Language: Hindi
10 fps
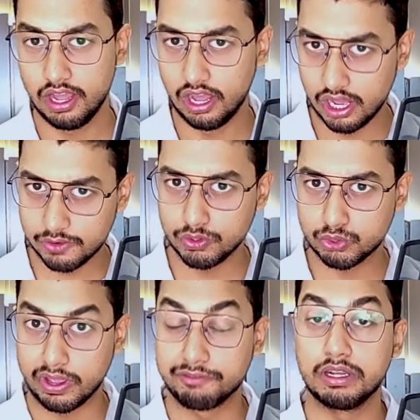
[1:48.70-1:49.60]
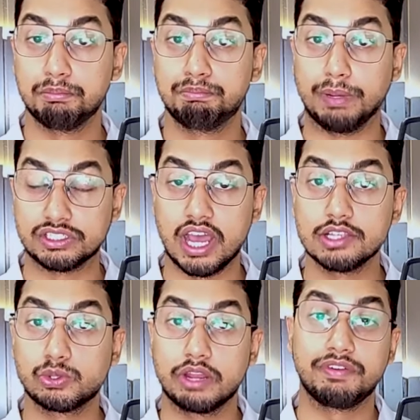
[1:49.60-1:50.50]
अगर वो स्क्वायर फिट 50
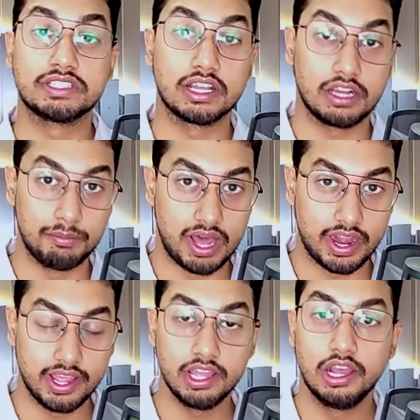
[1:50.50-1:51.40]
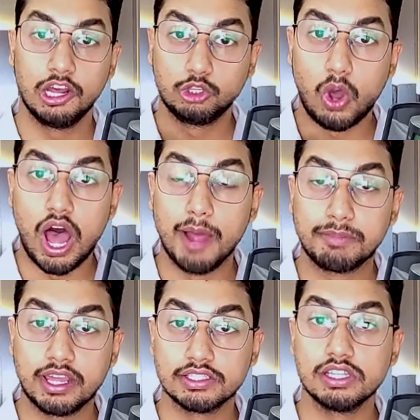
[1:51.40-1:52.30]
स्क्वायर फिट से कम आ रहा है तो आपकी
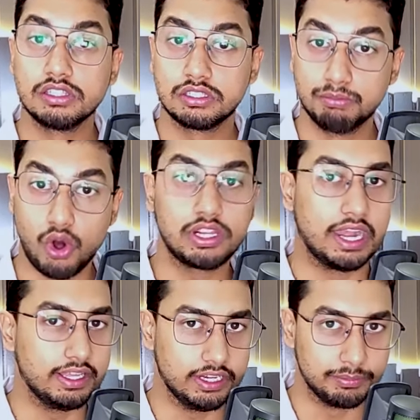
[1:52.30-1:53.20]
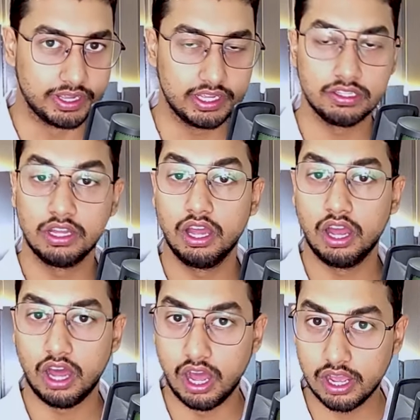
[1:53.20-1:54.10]
किचन स्मॉल कैटेगरी में है
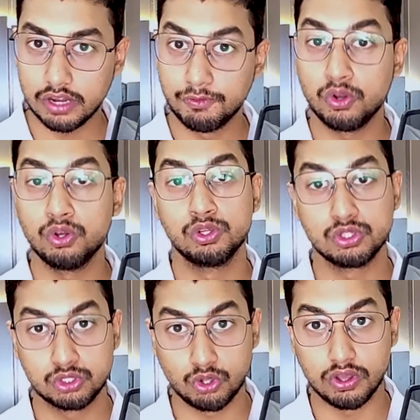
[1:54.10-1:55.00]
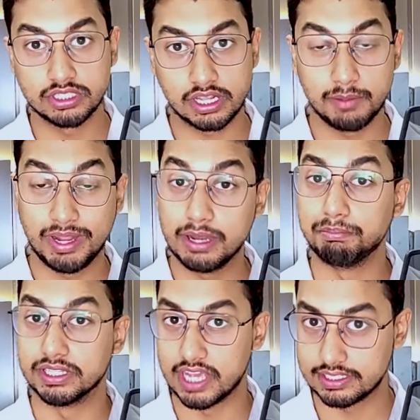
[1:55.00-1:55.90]
अगर वो 100 से कम लेकिन
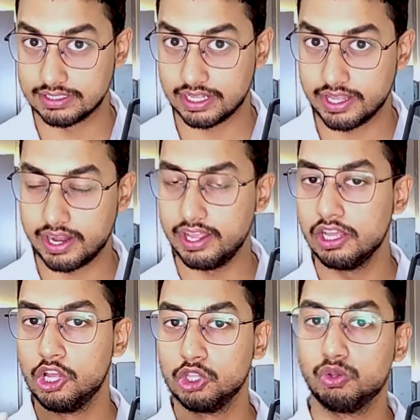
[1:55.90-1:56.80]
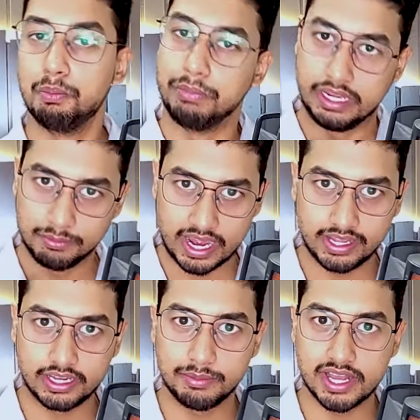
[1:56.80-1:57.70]
50 से ज़्यादा आ रहा है तो मीडियम
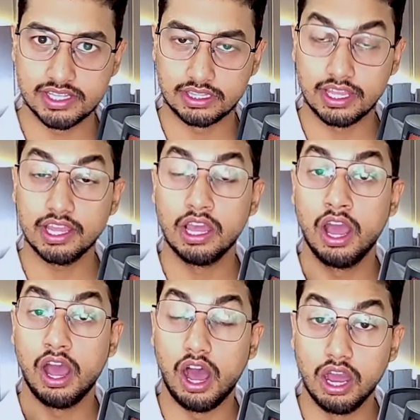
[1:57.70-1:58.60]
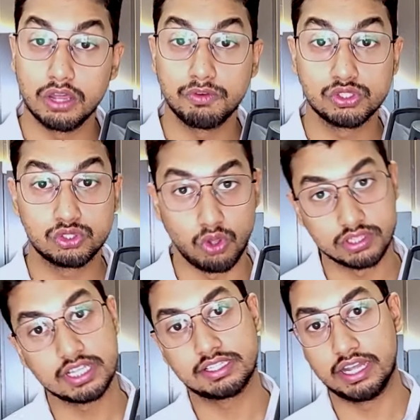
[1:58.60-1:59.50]
कैटेगरी में आ जाती है अगर वो सौ से
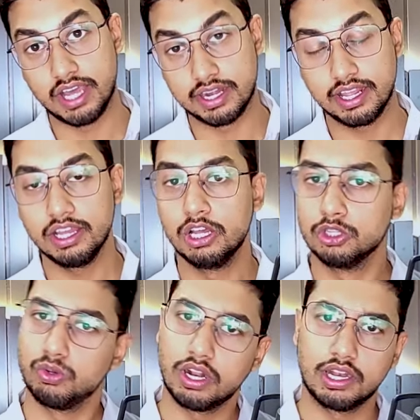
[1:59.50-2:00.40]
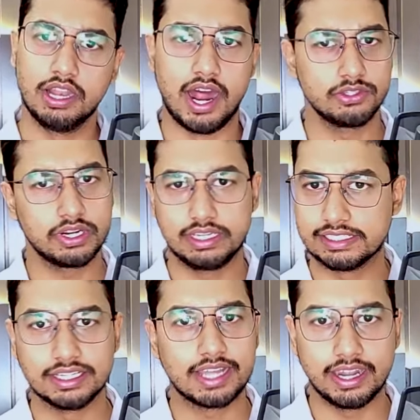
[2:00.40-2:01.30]
ज़्यादा आ रही है तो एक लार्ज
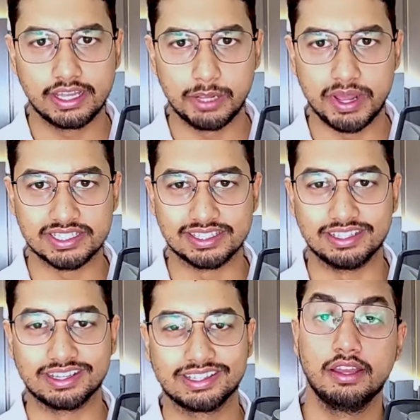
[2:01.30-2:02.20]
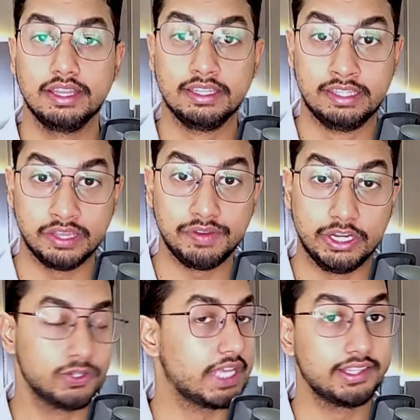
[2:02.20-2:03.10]
डिसेंट कैटेगरी में जाती है ये
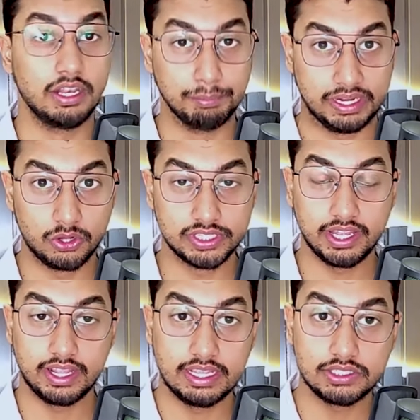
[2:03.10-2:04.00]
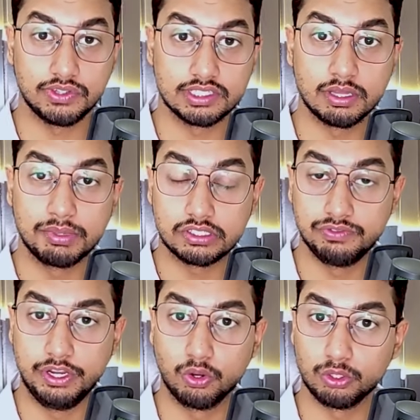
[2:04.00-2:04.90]
वीडियो ज़्यादा लंबी ना हो जाए इस वजह से हम इस
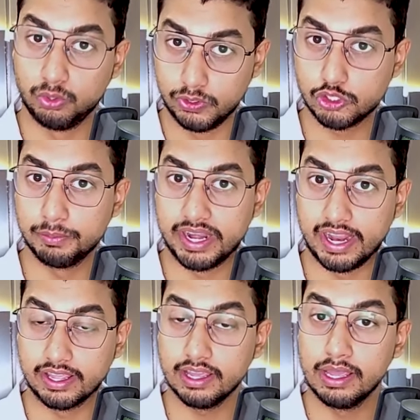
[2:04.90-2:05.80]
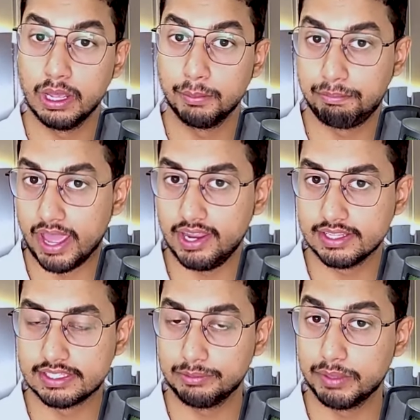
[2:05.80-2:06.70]
वीडियो को दो हिस्सों में बनाएंगे पहले
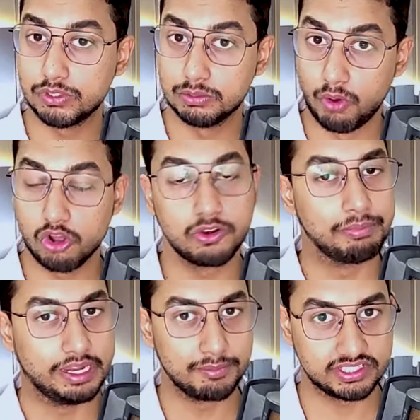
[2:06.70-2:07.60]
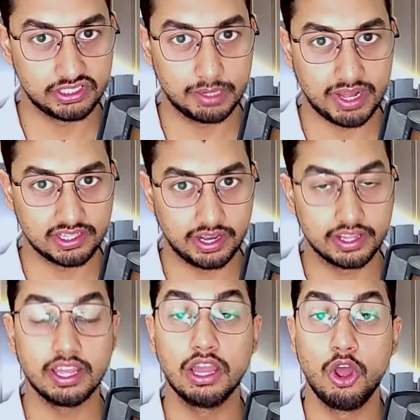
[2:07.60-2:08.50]
हिस्से में हम स्मॉल और मीडियम किचन की बात
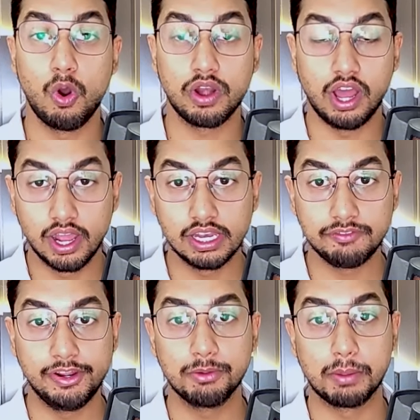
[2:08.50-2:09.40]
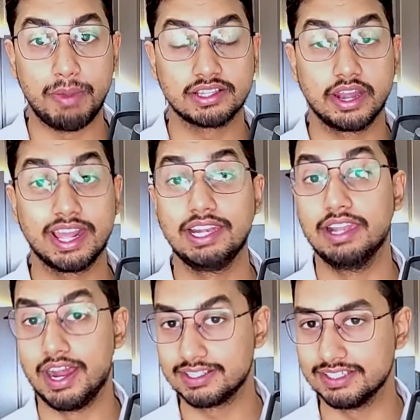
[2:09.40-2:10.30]
करेंगे और अगले वीडियो में बात करेंगे
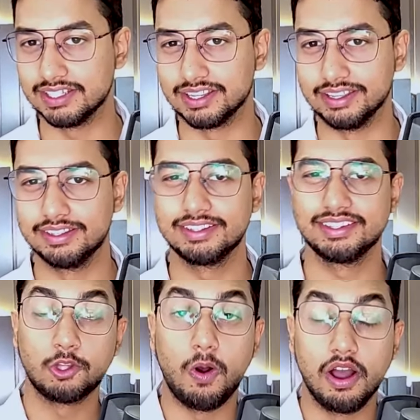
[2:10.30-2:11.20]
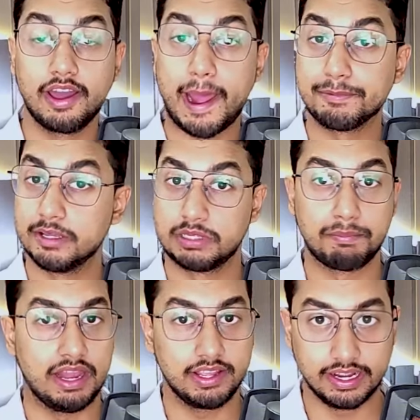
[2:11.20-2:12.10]
लार्ज किचन की तो अगर आप सबसे
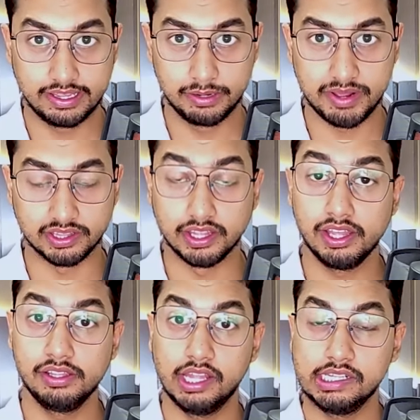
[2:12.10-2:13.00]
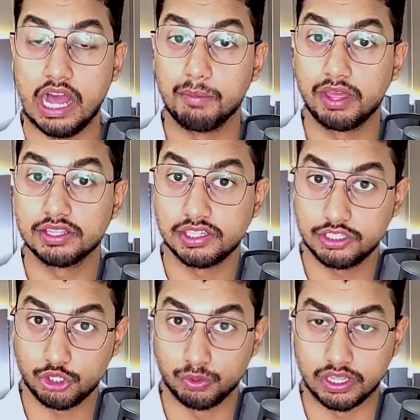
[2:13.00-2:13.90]
पहली कैटेगरी में आते हैं यानी आपकी किचन है
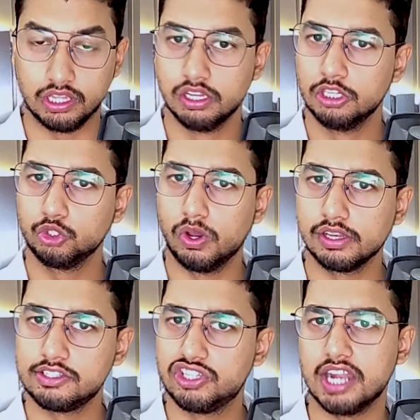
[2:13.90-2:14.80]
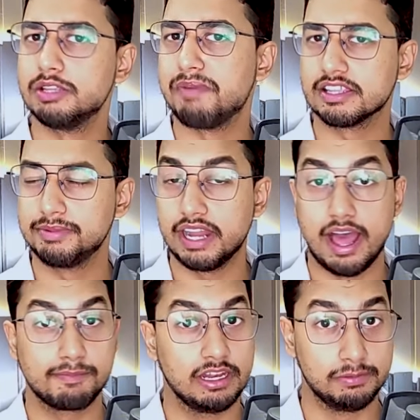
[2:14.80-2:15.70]
छोटी तो अगले चार से पांच मिनट
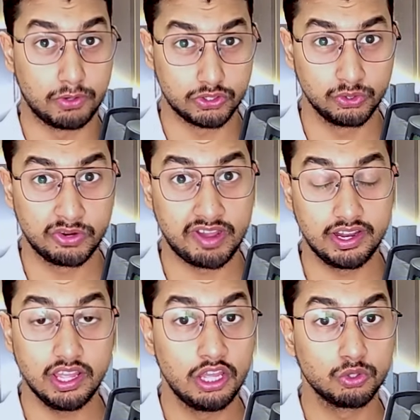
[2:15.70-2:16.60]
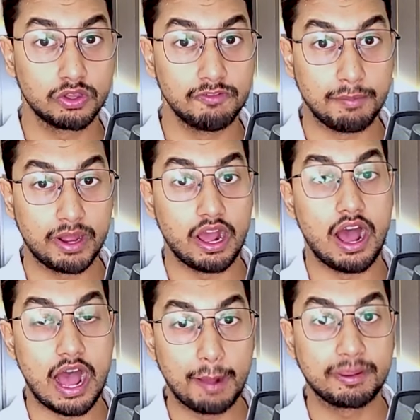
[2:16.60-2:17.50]
आपके लिए इंपॉर्टेंट होने वाले हैं क्योंकि वहां पर
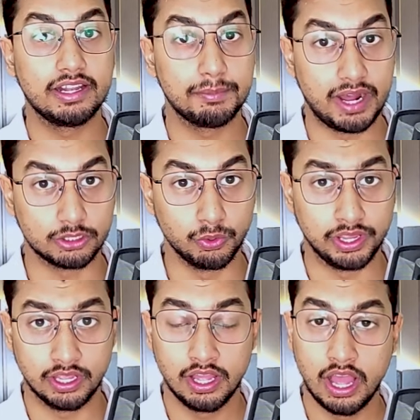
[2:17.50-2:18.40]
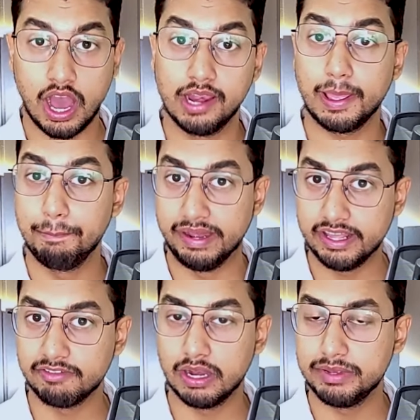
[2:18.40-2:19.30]
आपके लिए बात होगी हालांकि मीडियम
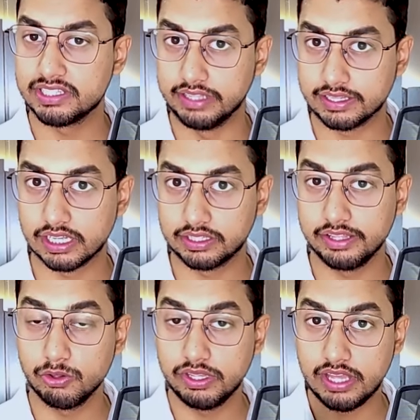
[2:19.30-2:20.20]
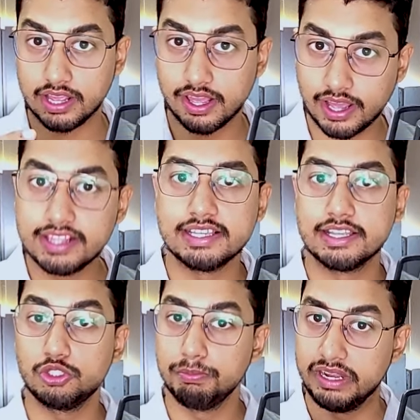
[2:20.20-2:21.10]
वाले भी इसे देख सकते हैं क्योंकि यहाँ की कई चीज़ें
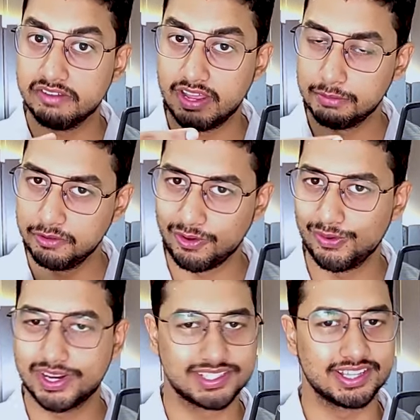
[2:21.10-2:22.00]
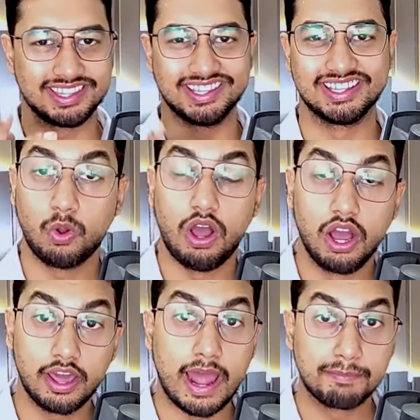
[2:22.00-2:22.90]
जो मीडियम वाले भी फॉलो कर सकते हैं तो
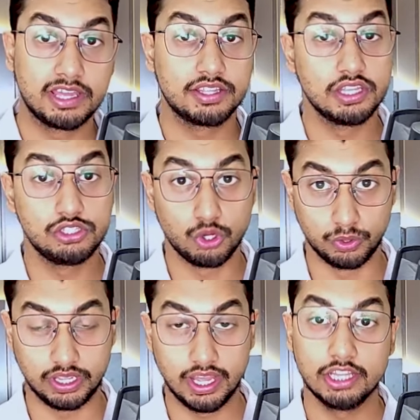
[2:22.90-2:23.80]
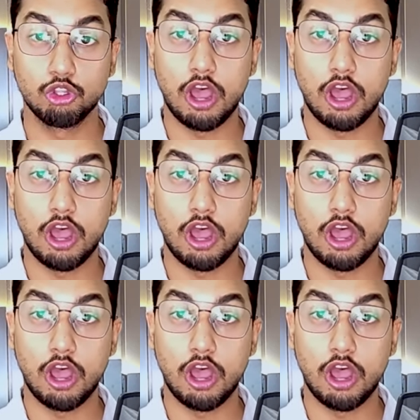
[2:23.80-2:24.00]
अगर आपकी किचन छोटी है तो